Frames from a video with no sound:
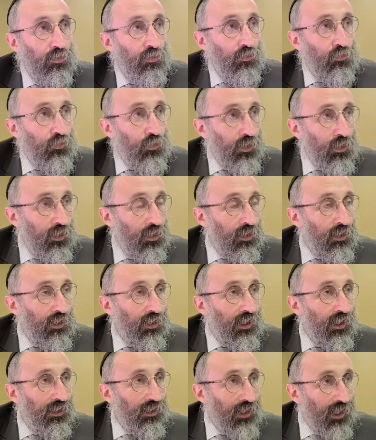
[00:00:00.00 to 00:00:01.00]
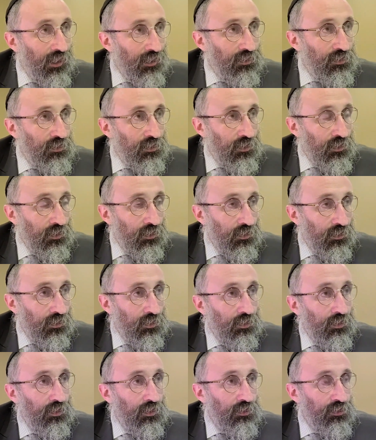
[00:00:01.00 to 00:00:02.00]
В Голландии
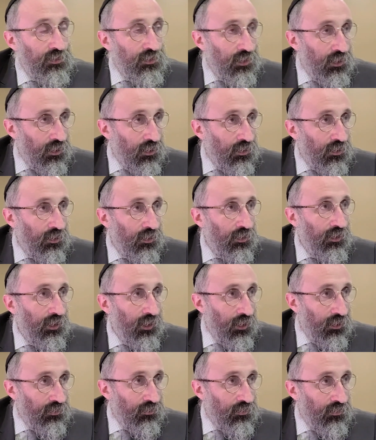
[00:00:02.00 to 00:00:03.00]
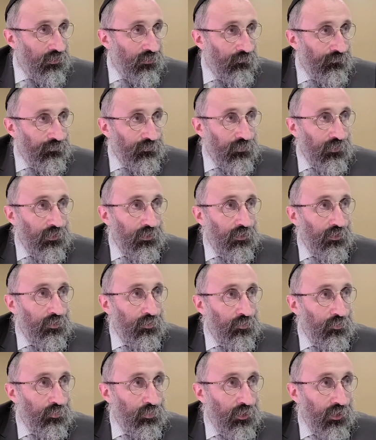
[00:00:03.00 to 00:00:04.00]
тех лет
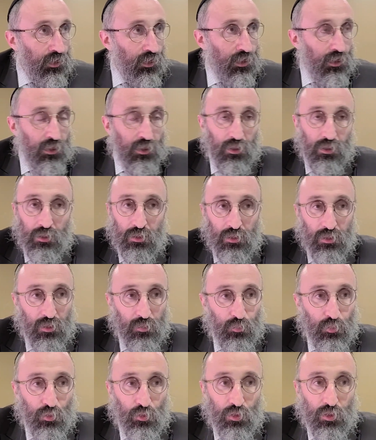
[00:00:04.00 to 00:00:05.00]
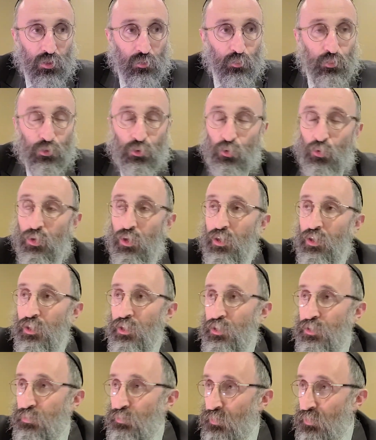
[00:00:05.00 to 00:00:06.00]
была эпоха
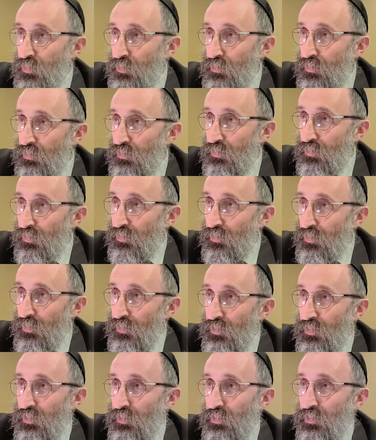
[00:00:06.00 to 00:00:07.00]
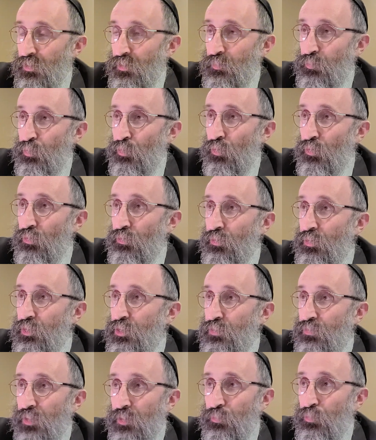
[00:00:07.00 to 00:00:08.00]
плюрализма, э, полной
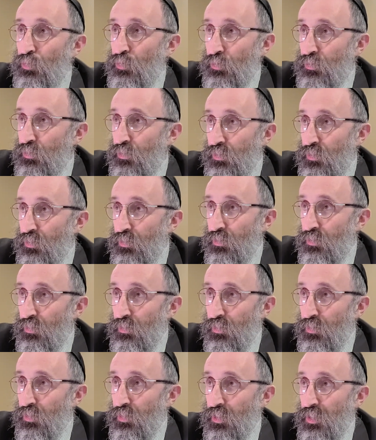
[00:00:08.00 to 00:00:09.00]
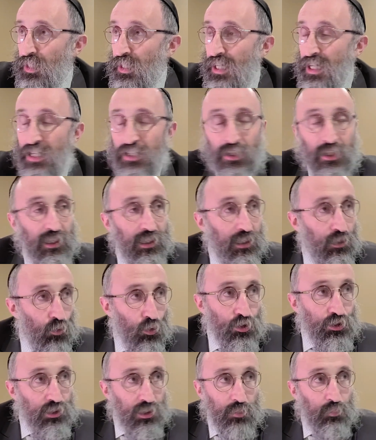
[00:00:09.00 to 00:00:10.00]
свободы.
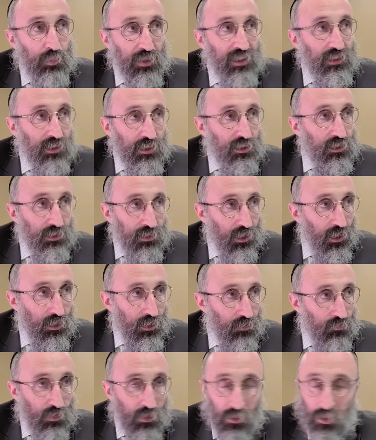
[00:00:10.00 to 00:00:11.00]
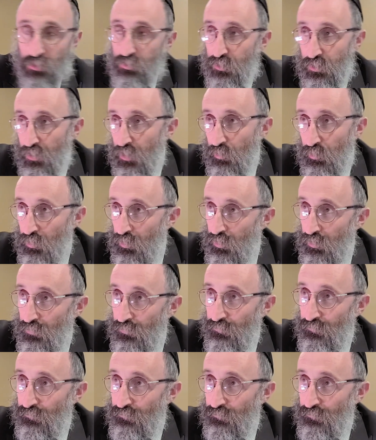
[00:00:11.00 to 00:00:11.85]
Религиозных притеснений в Голландии не было.